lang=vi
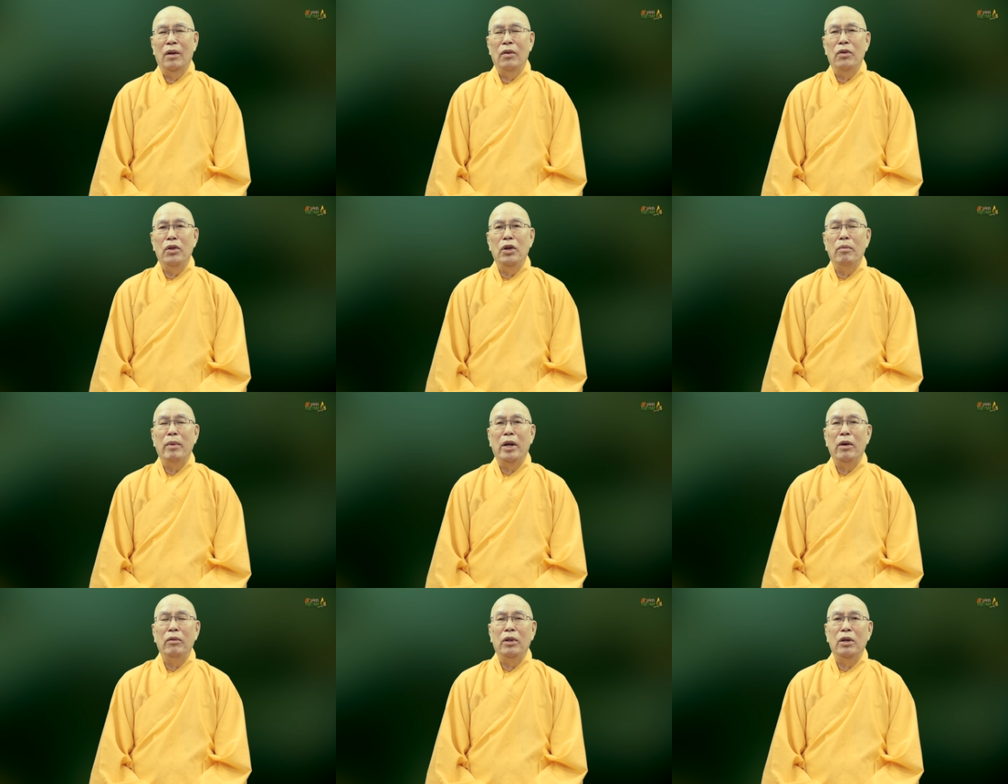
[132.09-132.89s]
Nhưng mà
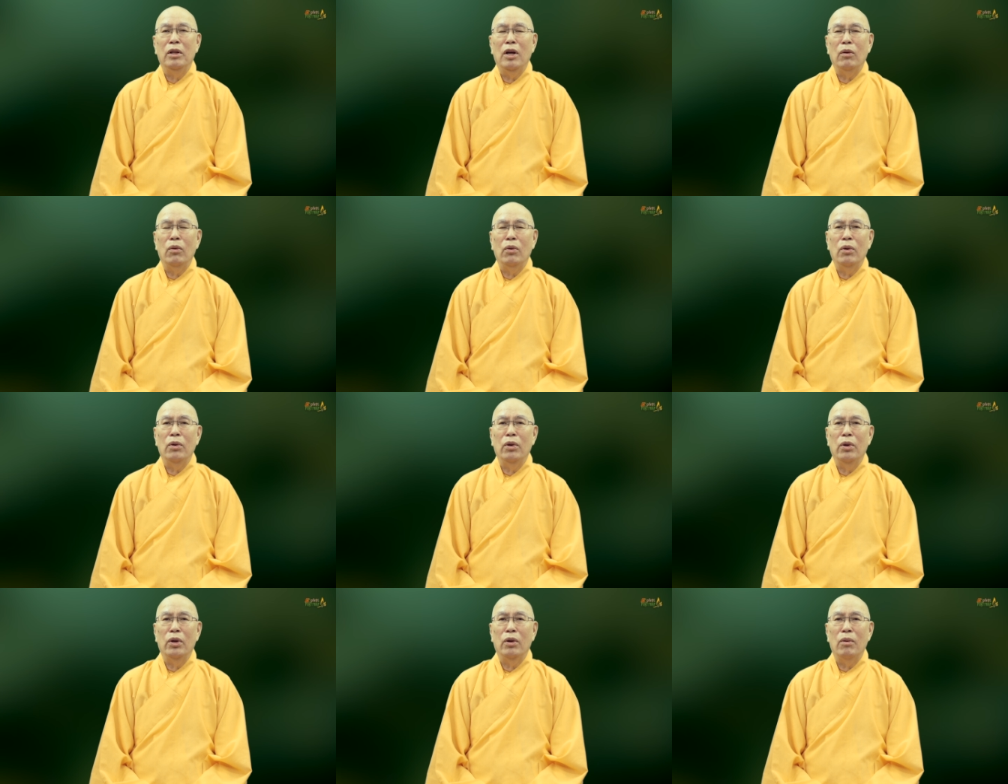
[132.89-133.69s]
nếu tự thân của con
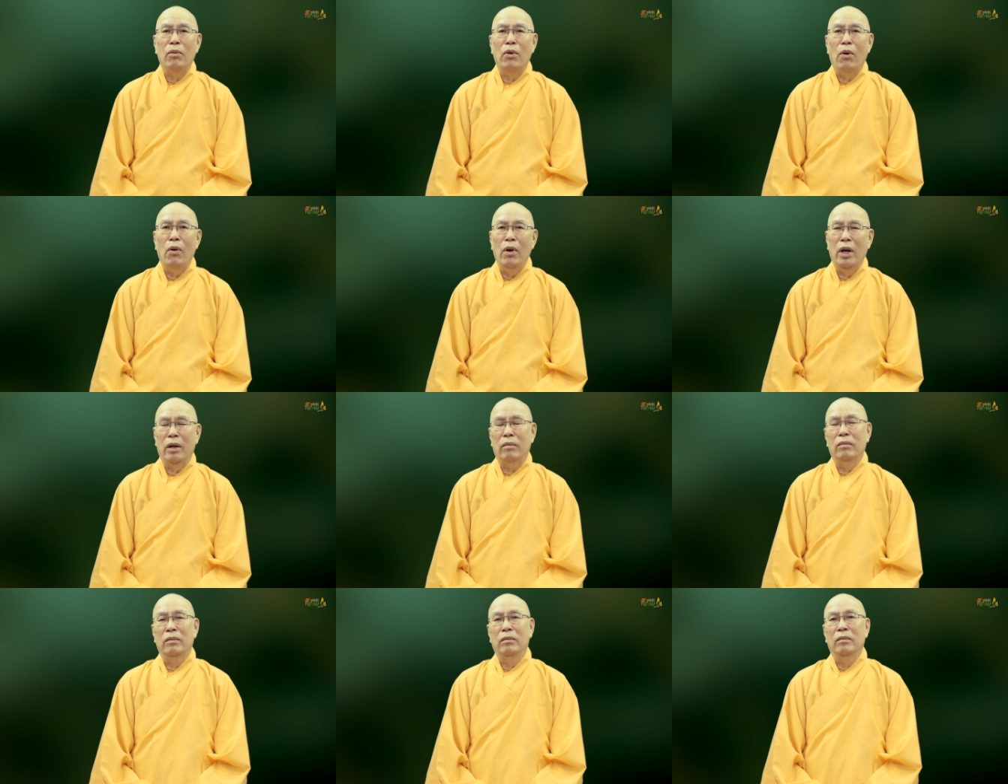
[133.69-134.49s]
người không nỗ lực
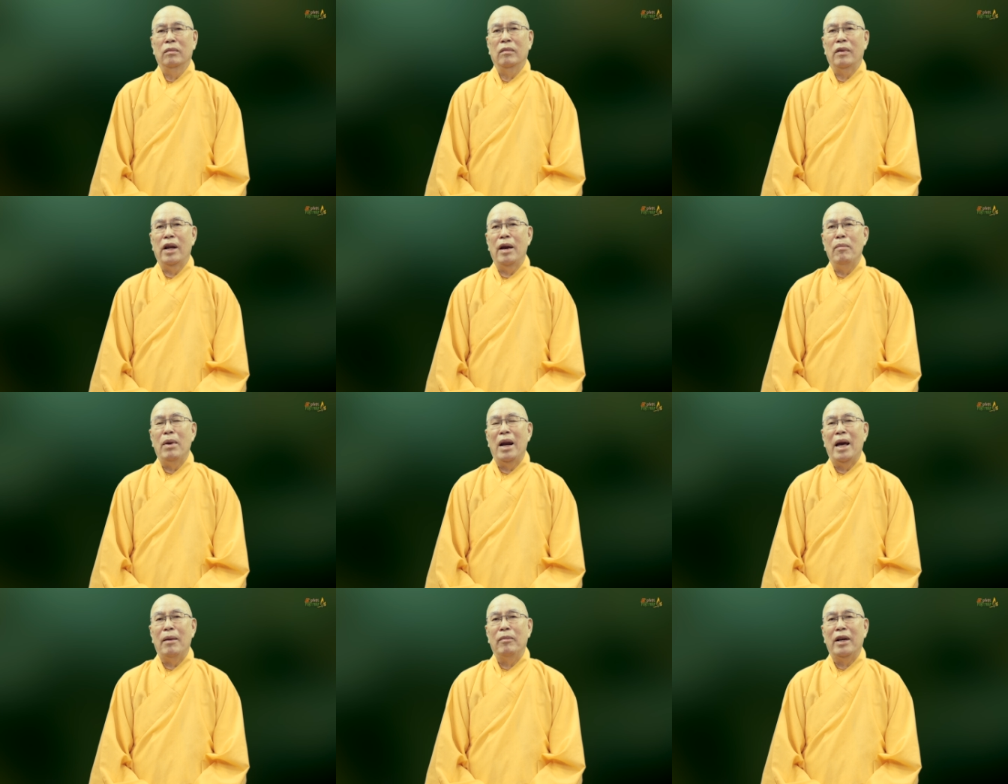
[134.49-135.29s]
để mà
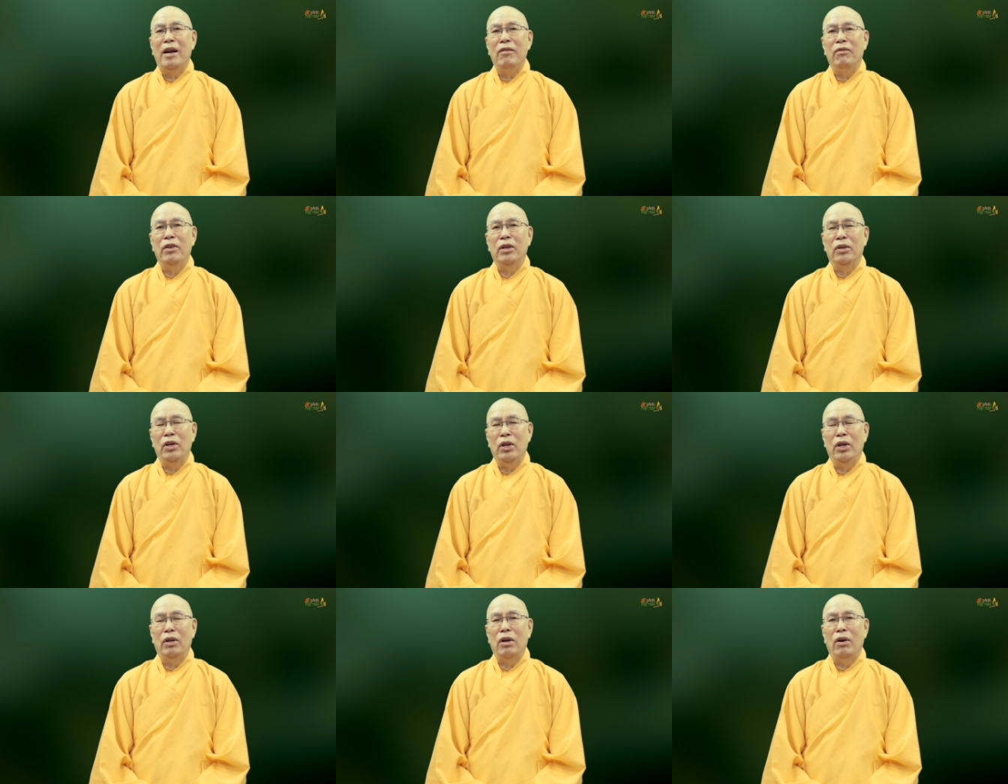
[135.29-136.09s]
làm các việc
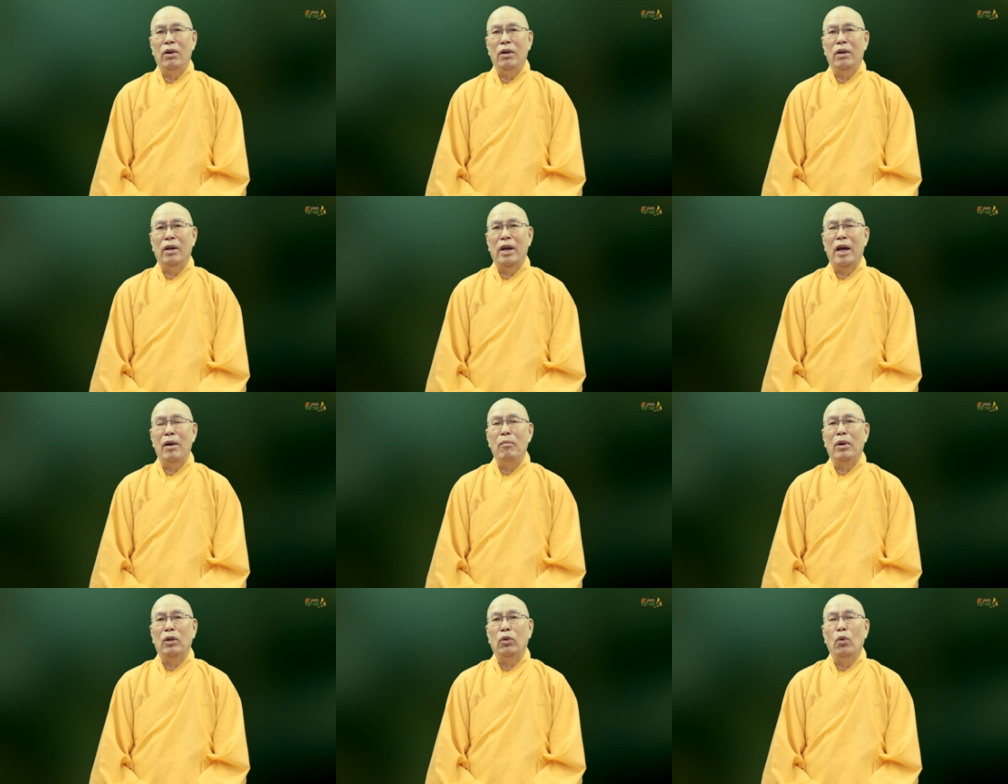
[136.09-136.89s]
thiện đó, để
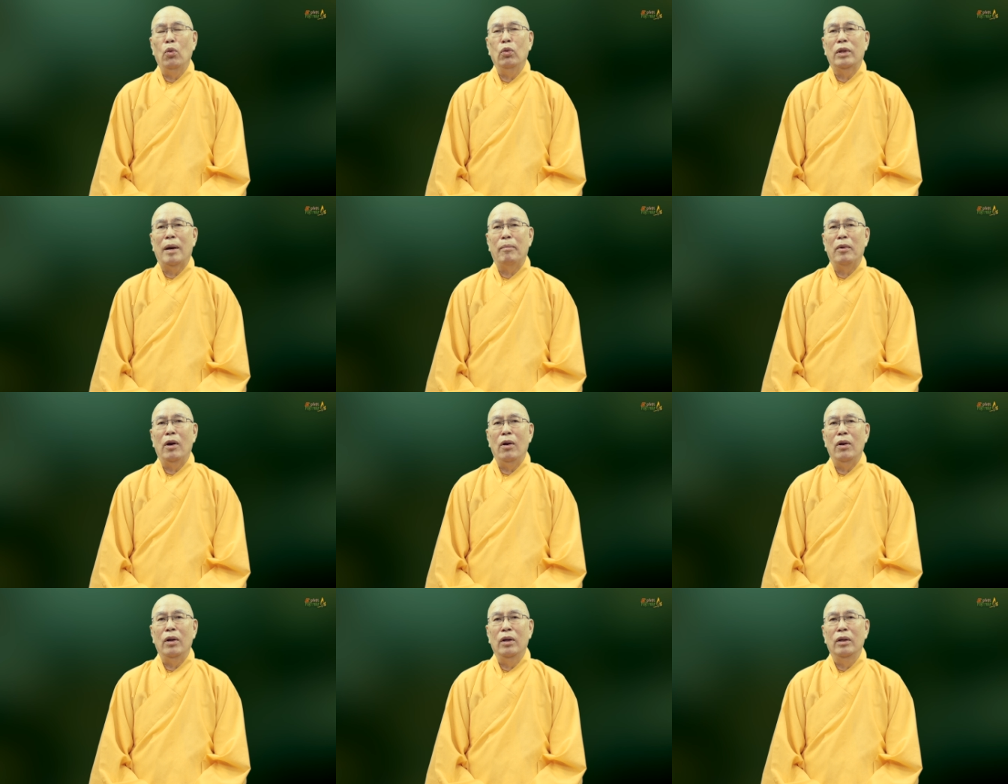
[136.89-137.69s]
mà tu tập đó,